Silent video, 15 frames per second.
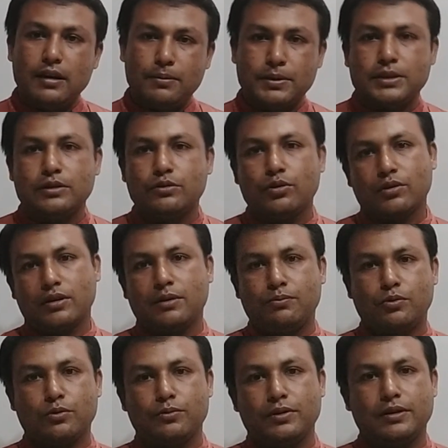আমাদের দরকার
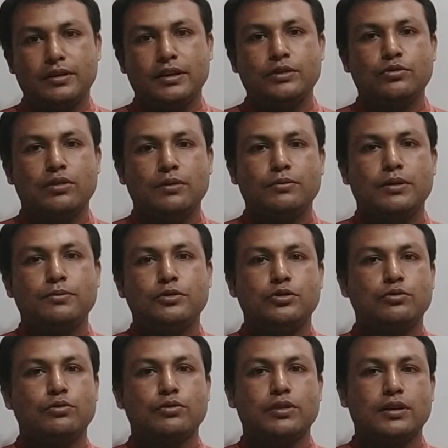পড়বে এই জন্য আমরা এই
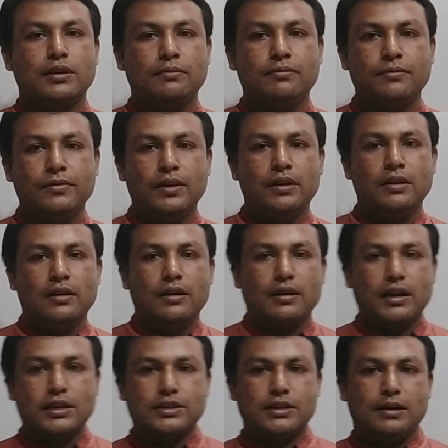বিষয়গুলো দেখলাম
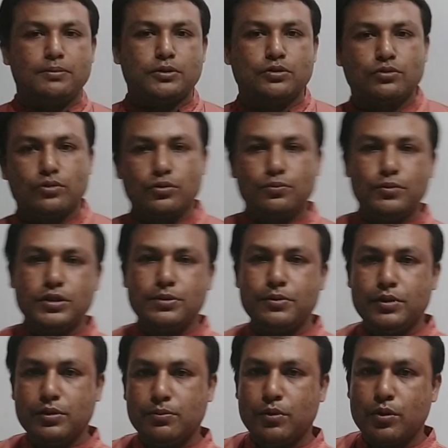ক্লাসটা আপাতত খুব বেশি
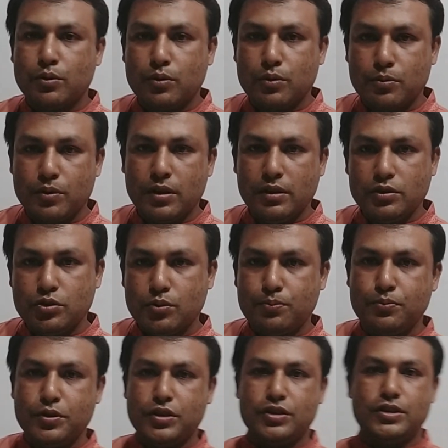বড় করবো না
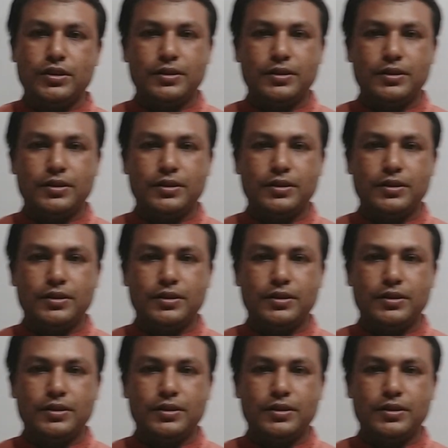চব্বিশ